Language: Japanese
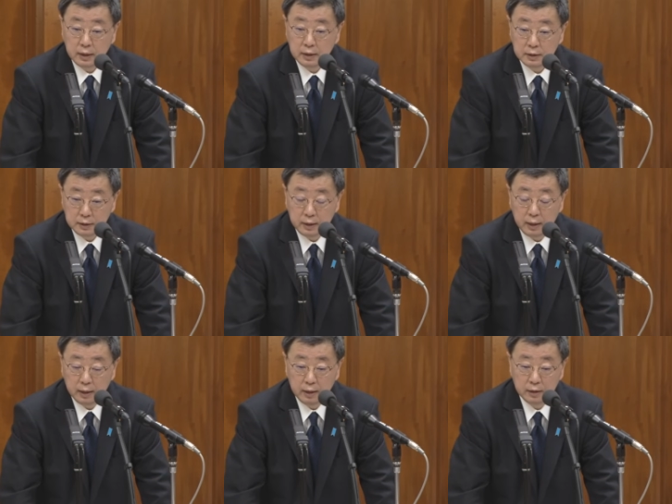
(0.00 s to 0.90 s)
で、あの、
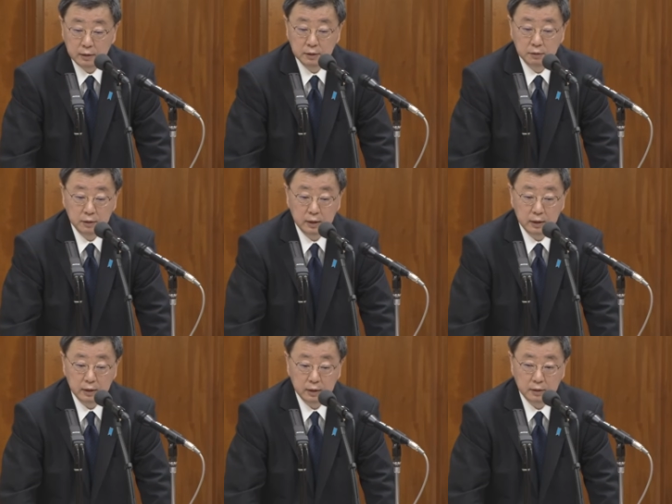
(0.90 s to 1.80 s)
私の方でです
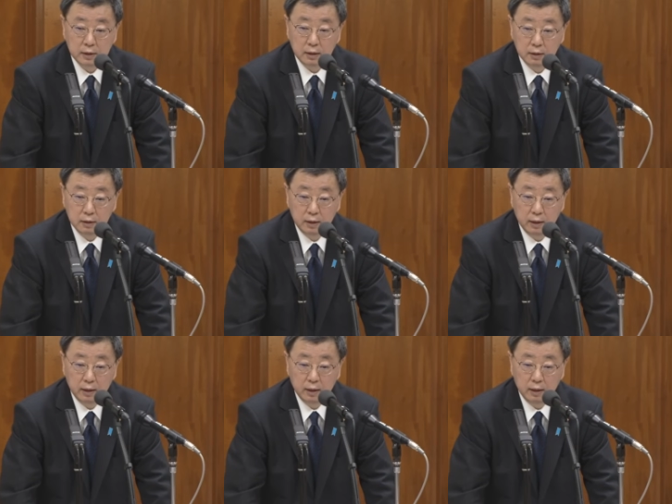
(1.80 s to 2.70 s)
ね、その還付
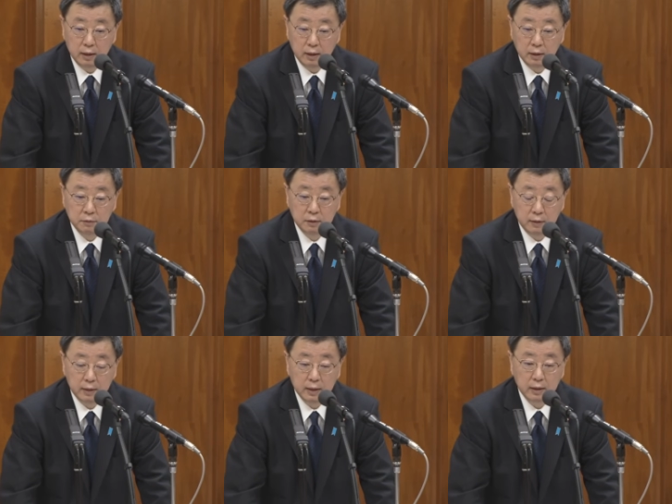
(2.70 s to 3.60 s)
金に関して
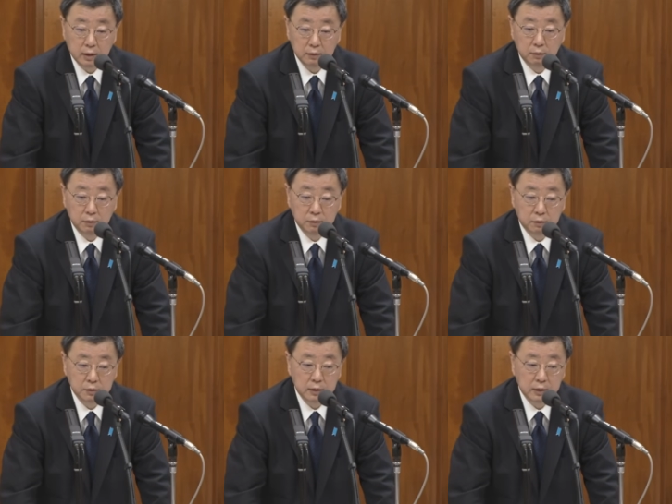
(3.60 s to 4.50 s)
自由
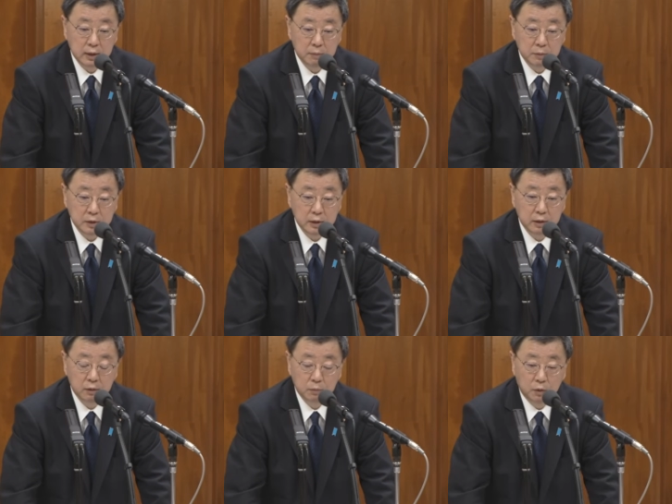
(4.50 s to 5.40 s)
に使っ
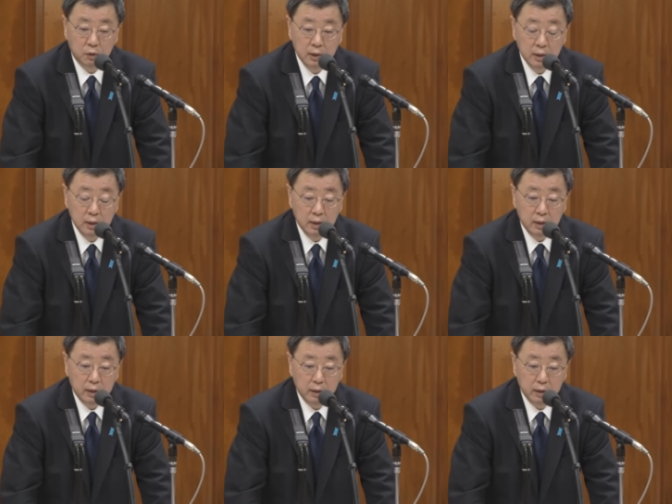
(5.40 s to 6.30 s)
ているんでは
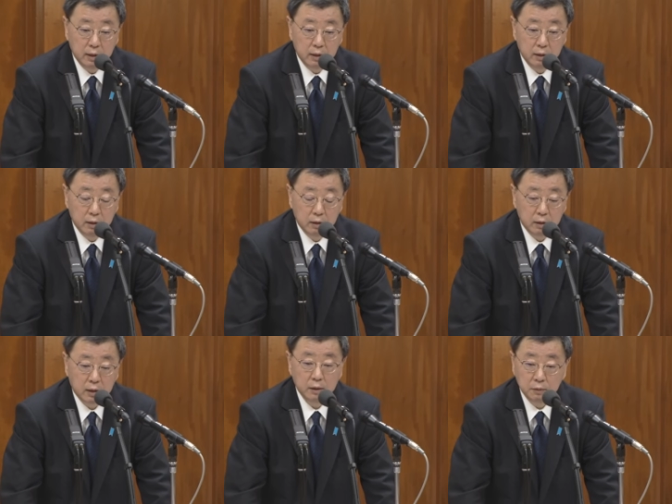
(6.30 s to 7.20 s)
ないかというご指
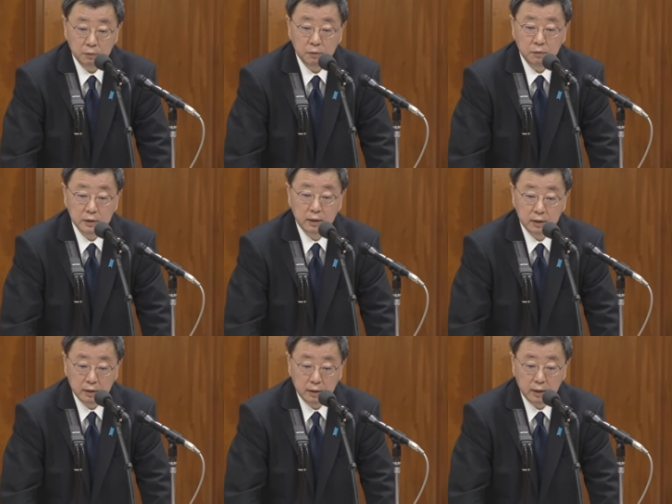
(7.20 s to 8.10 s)
摘がありましたけれど
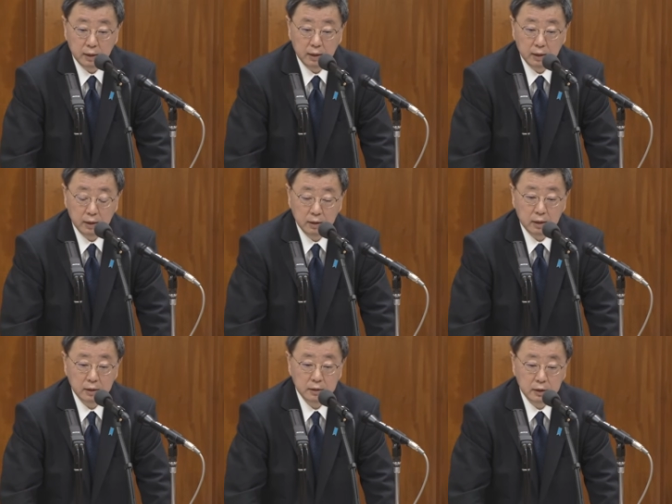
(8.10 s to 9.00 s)
も、
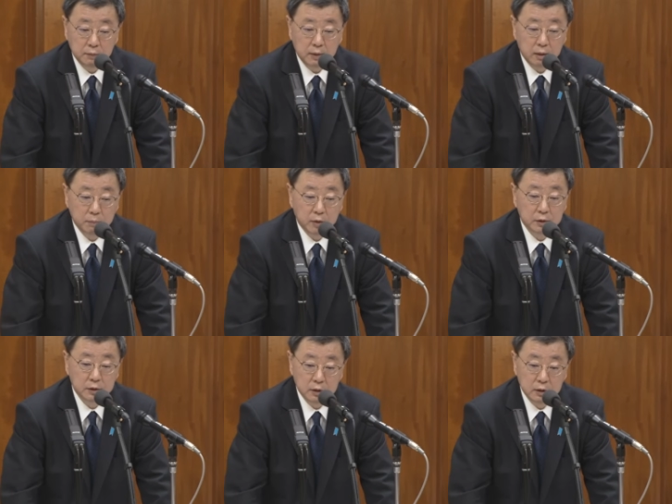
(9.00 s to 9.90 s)
えー、
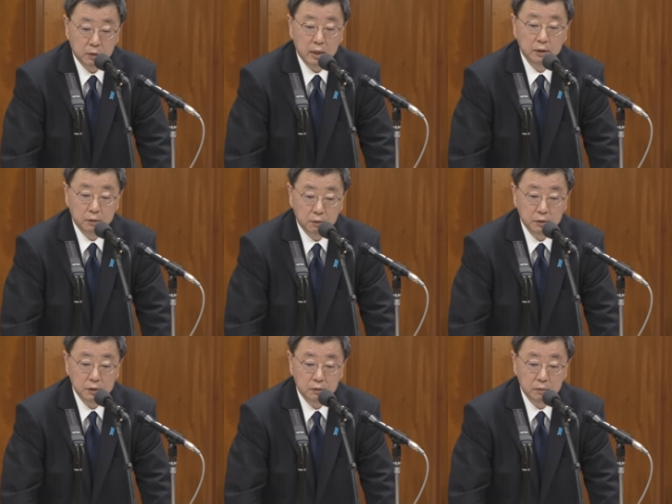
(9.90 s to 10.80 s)
会合等の設
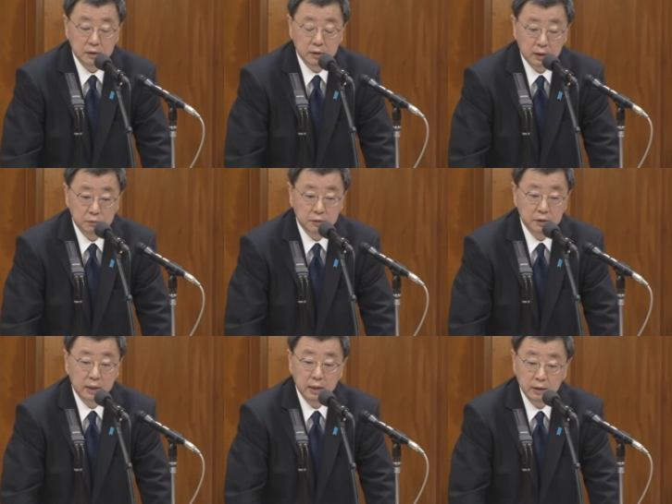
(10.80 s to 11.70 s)
定に
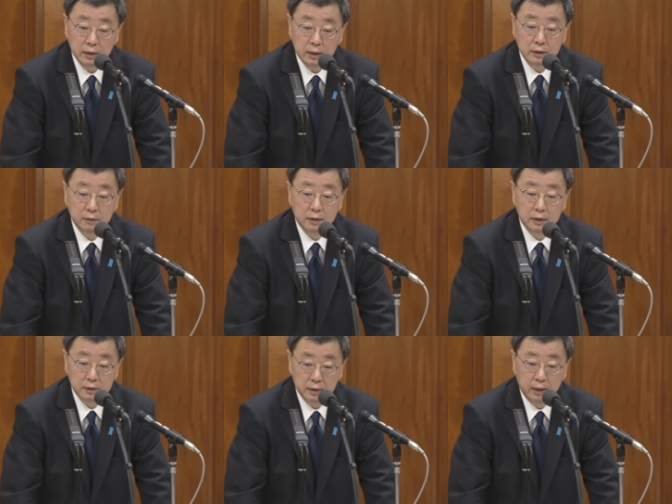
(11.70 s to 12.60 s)
関しては、まあ、
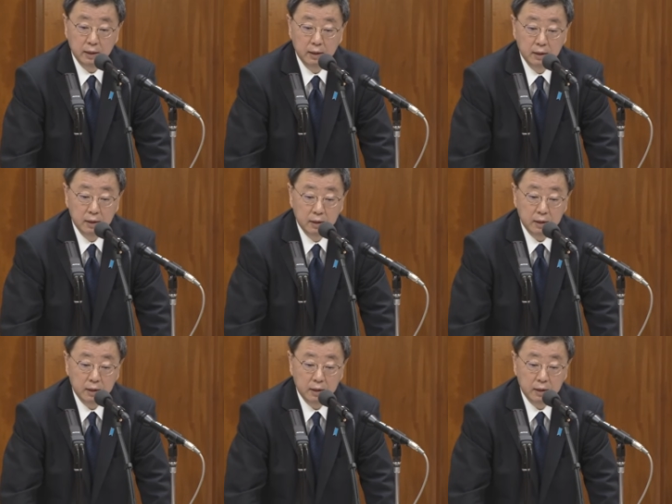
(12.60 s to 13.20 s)
私も関与し